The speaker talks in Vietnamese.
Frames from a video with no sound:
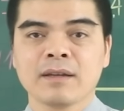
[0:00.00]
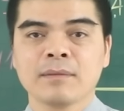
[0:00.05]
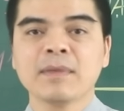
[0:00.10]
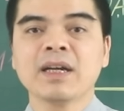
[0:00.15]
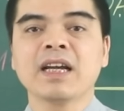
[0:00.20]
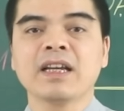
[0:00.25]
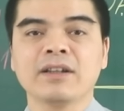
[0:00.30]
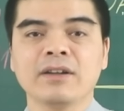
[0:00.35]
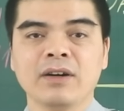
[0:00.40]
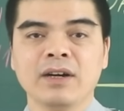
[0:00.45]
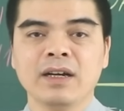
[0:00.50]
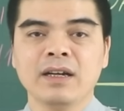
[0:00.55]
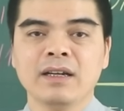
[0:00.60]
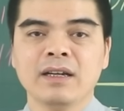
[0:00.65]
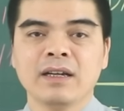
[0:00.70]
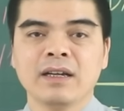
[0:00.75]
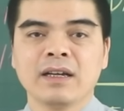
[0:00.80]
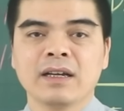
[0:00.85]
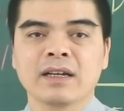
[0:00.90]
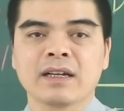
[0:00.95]
Bên cạnh đó,
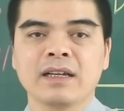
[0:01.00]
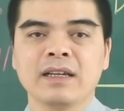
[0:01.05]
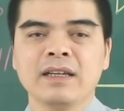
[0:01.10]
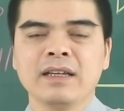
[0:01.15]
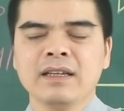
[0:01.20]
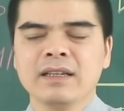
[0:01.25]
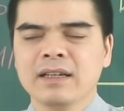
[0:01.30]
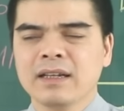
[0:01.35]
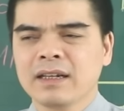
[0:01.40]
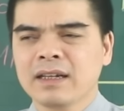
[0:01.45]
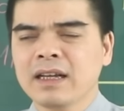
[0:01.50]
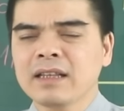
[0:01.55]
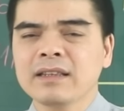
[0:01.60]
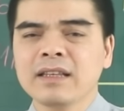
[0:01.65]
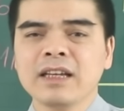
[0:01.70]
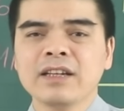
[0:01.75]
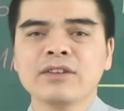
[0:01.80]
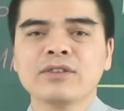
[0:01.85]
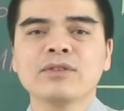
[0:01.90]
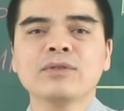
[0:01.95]
cái cát
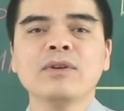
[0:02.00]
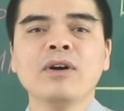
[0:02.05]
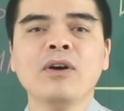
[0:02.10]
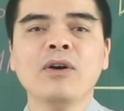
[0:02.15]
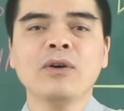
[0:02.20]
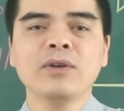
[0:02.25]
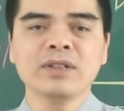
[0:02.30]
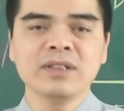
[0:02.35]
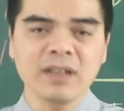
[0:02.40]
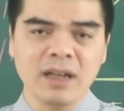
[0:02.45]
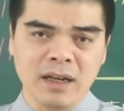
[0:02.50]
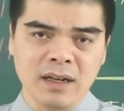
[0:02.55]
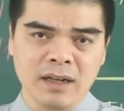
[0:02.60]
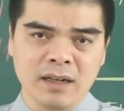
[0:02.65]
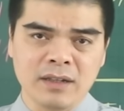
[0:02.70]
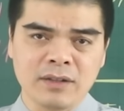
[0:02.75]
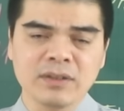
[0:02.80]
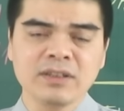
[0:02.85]
tinh nó cũng hỗ trợ,